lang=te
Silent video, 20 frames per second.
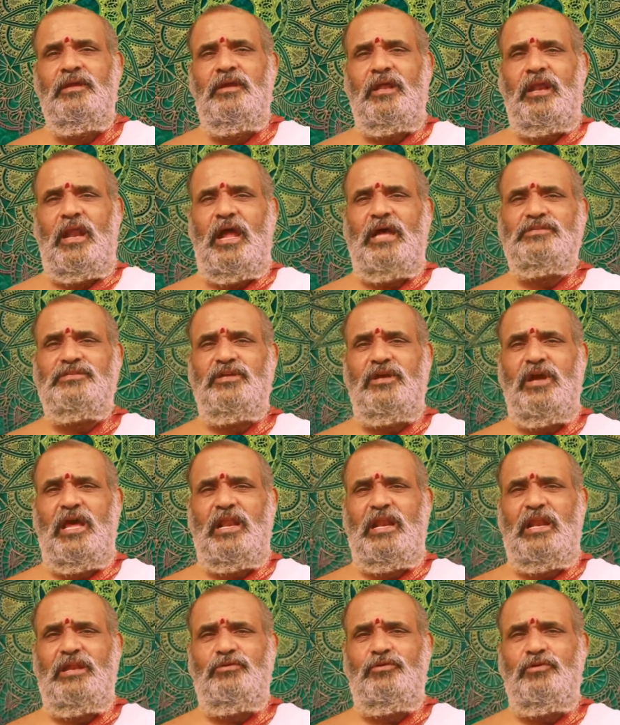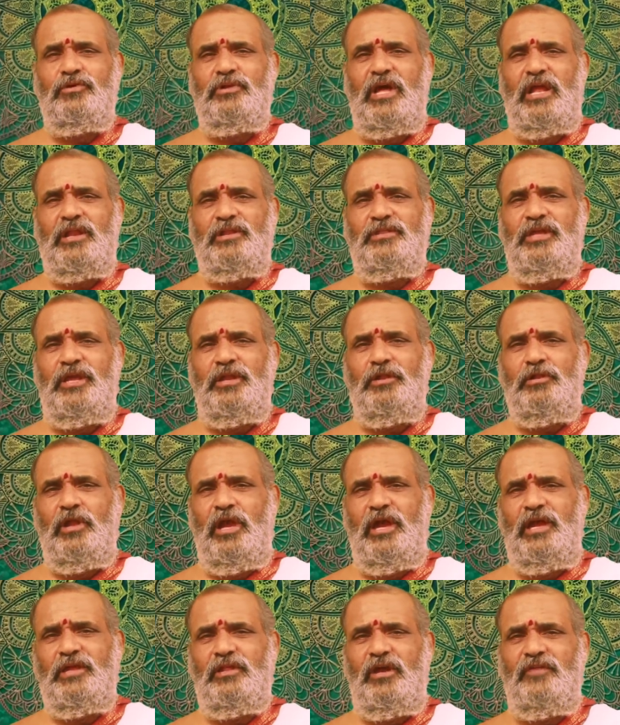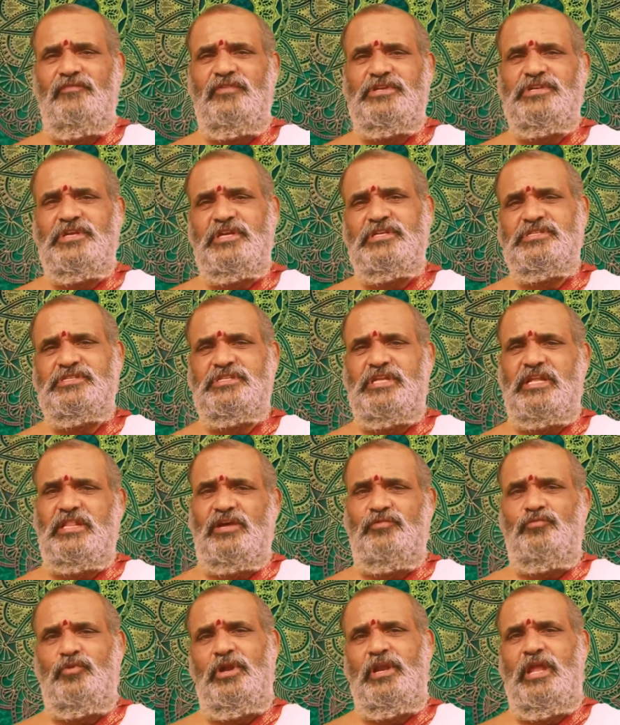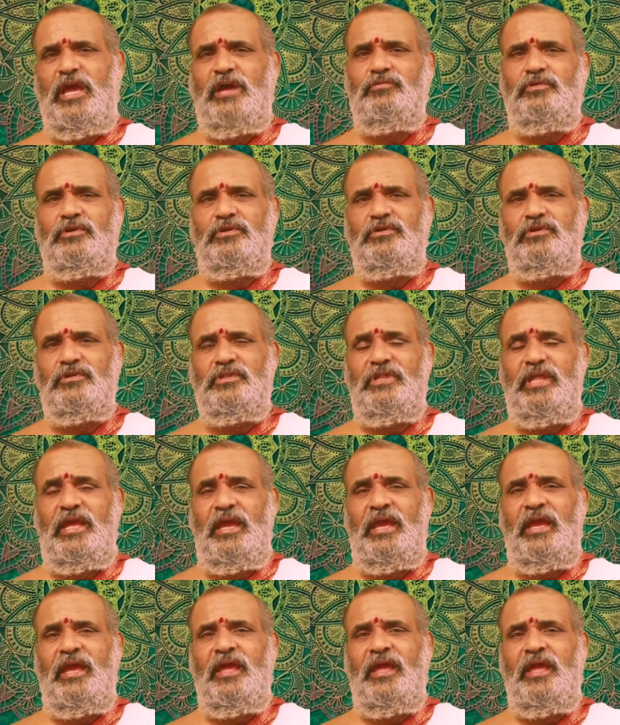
రాజుగారు అనుకున్నారు దీంట్లో ఏదో విశిష్టత ఉండే ఉంటుంది